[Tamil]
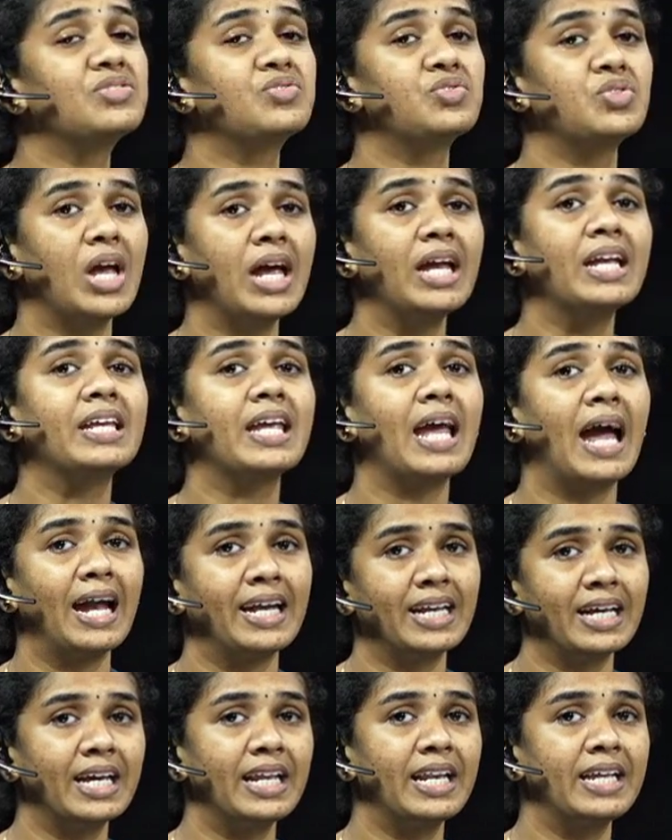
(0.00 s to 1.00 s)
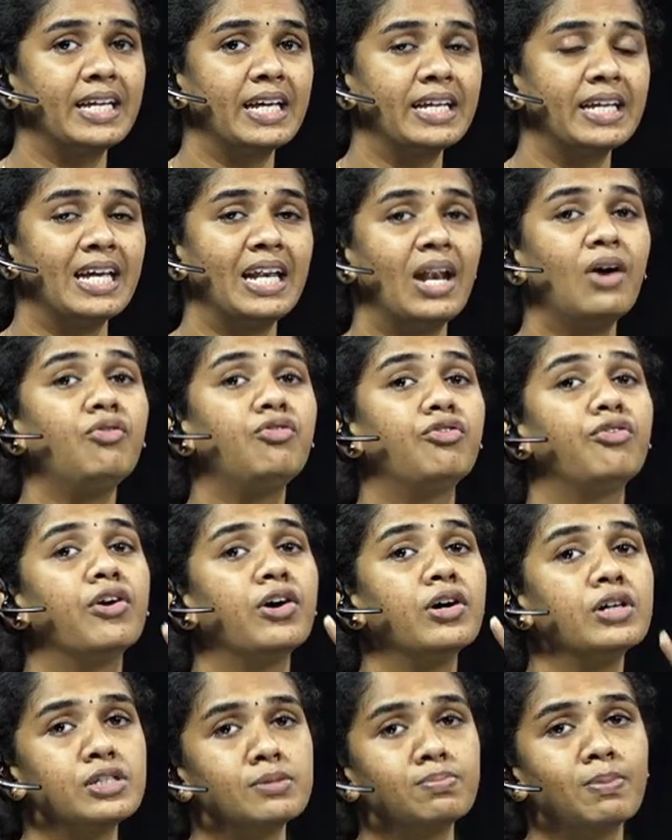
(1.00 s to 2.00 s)
ஸ்டேட் கேட்டகரிக்கு கீழே
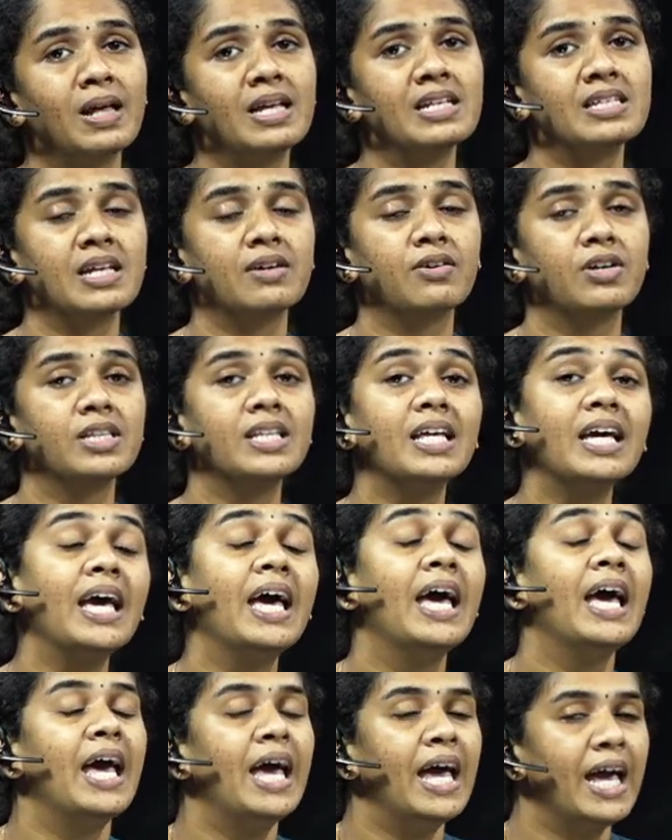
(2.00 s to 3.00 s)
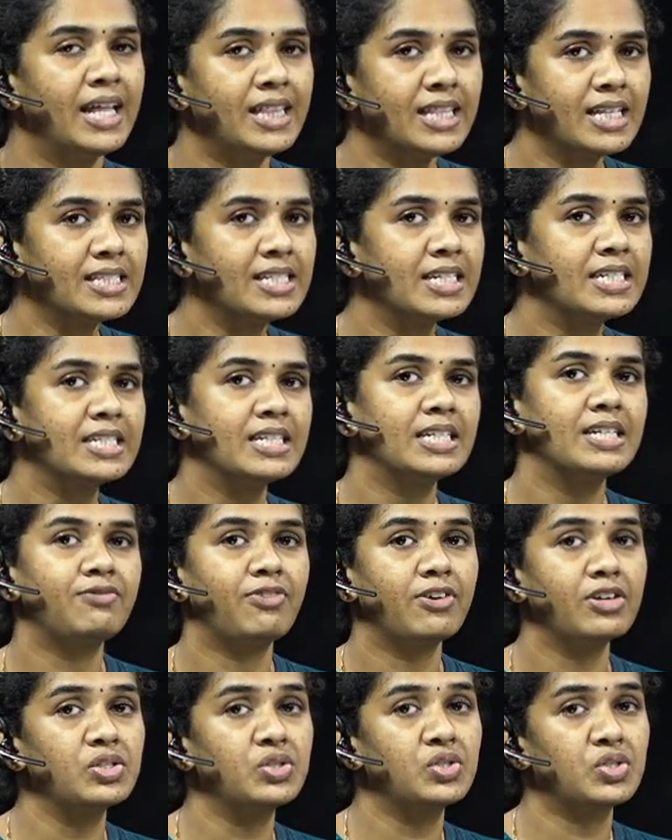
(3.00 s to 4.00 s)
ஃபர்ஸ்ட் பிளேஸை வந்து எந்த சிட்டி
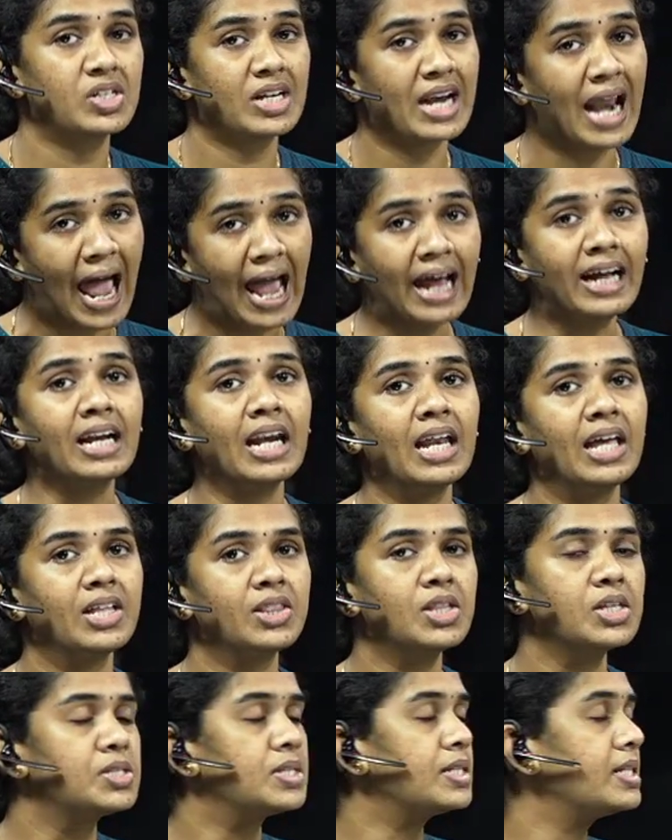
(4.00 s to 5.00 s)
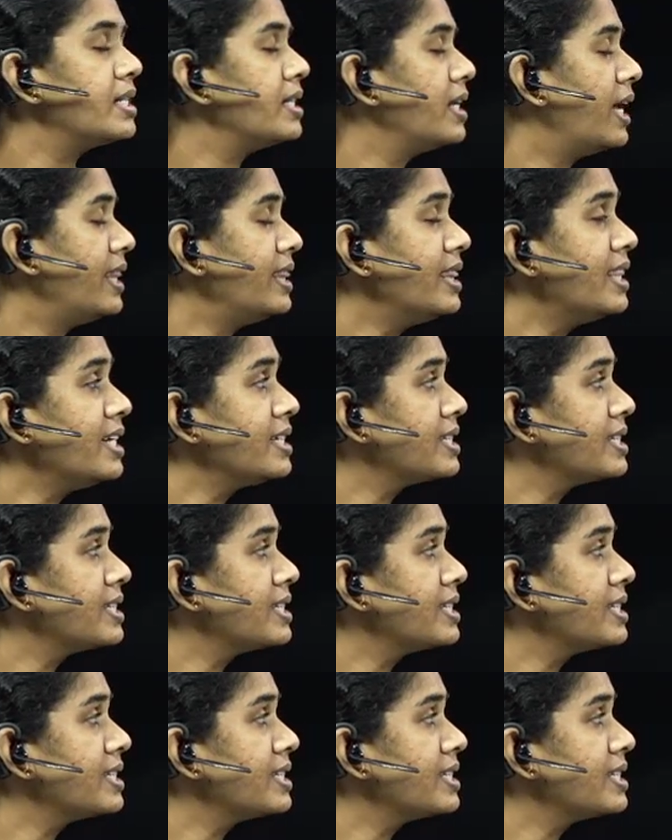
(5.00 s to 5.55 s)
ஃபர்ஸ்ட் ரேங்க்ல எந்த சிட்டி எந்த